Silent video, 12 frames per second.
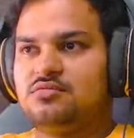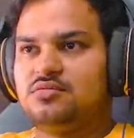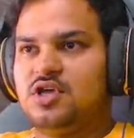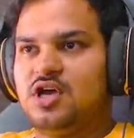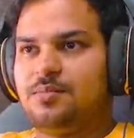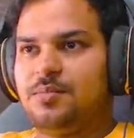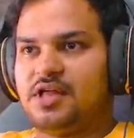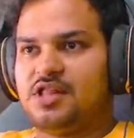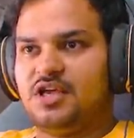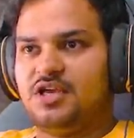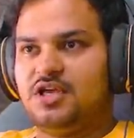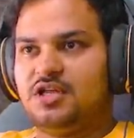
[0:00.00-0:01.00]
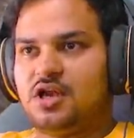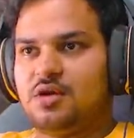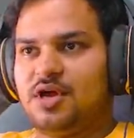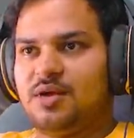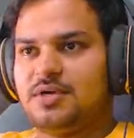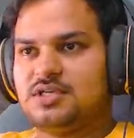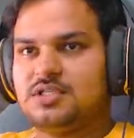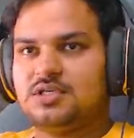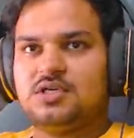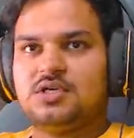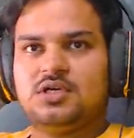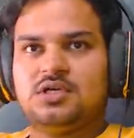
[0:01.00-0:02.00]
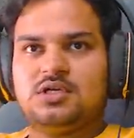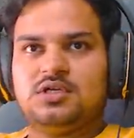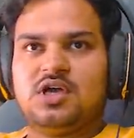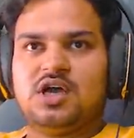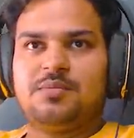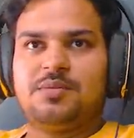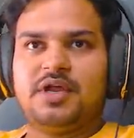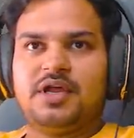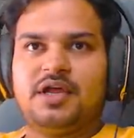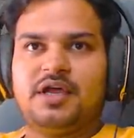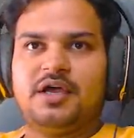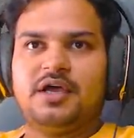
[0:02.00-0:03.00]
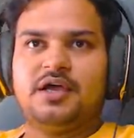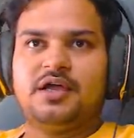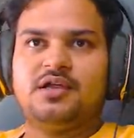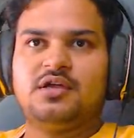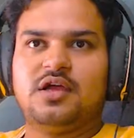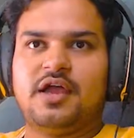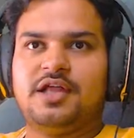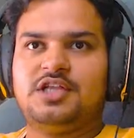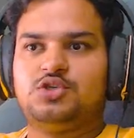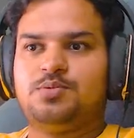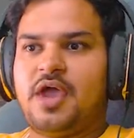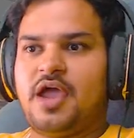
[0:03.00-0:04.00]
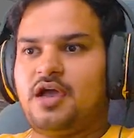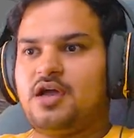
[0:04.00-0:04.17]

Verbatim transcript: यार पैसा ही नहीं है इतना हमारे पास यहाँ पर है हैचबैक